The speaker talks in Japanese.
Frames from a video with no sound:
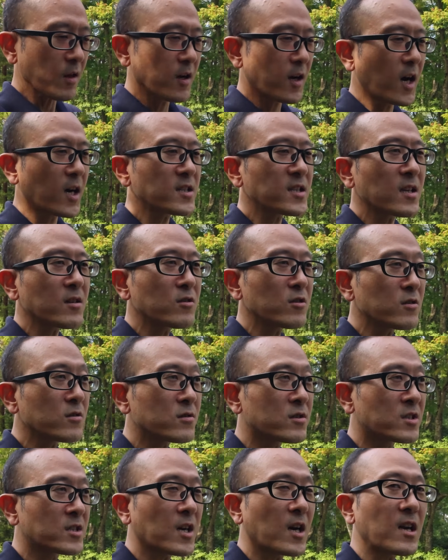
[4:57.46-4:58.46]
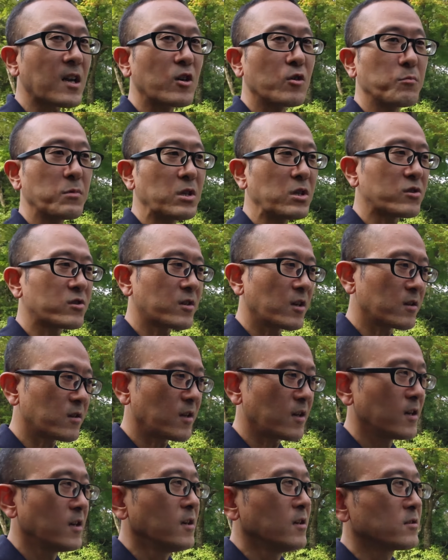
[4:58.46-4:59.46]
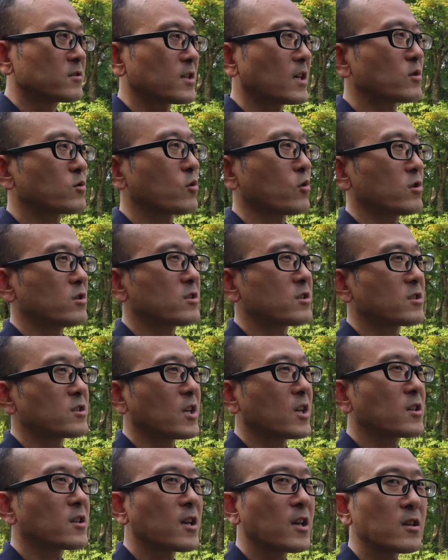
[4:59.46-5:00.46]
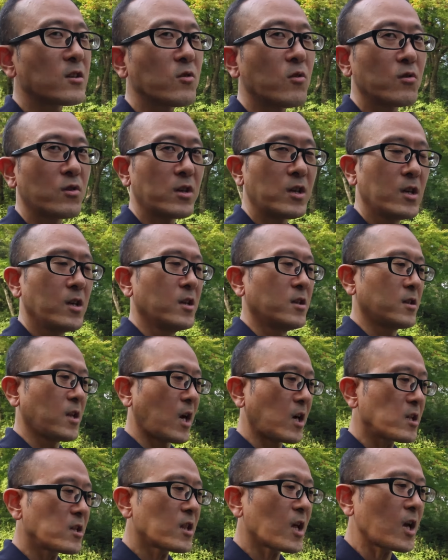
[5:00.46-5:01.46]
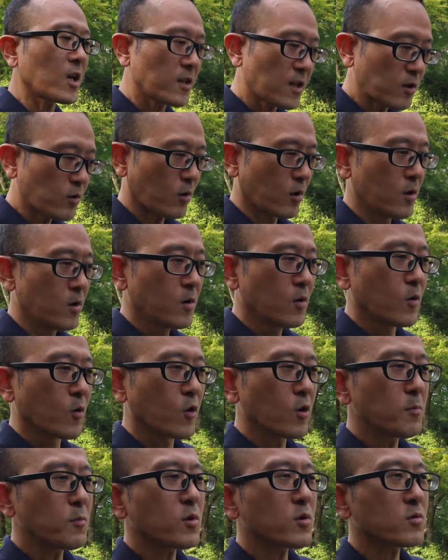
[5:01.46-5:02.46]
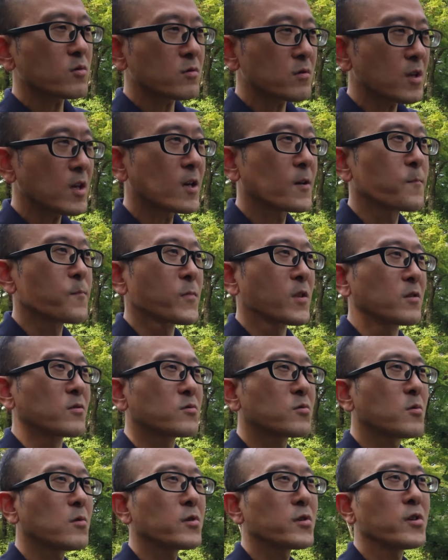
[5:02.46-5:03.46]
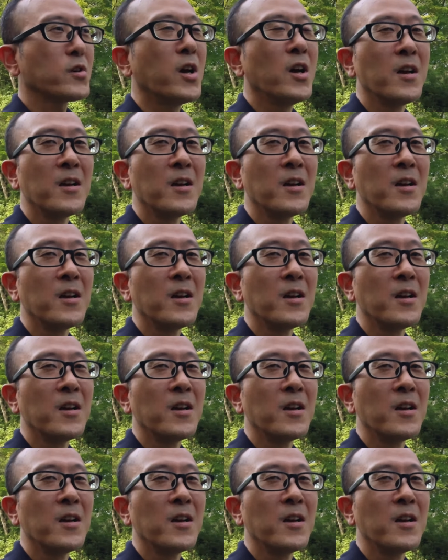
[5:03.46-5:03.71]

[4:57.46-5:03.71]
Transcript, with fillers: 稼ぐ力を身につけてちゃんと生きていけるようになりたいなと思ってそういう、